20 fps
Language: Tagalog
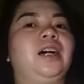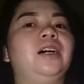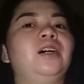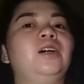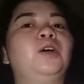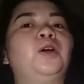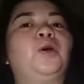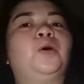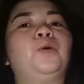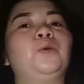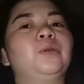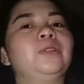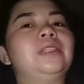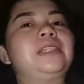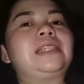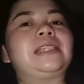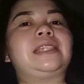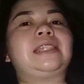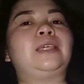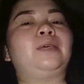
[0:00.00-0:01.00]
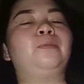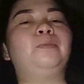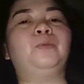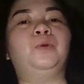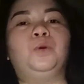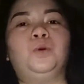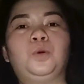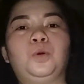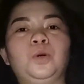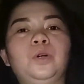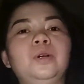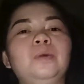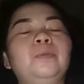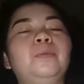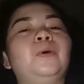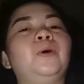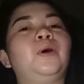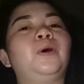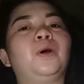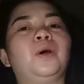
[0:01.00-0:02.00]
Whole Cebu,
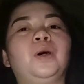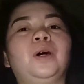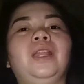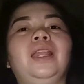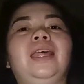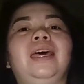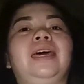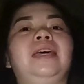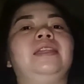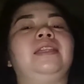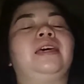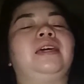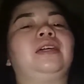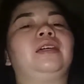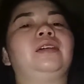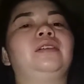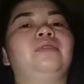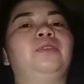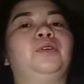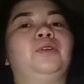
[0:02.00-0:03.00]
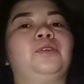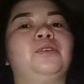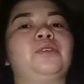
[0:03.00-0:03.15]
Bohol, and Negro.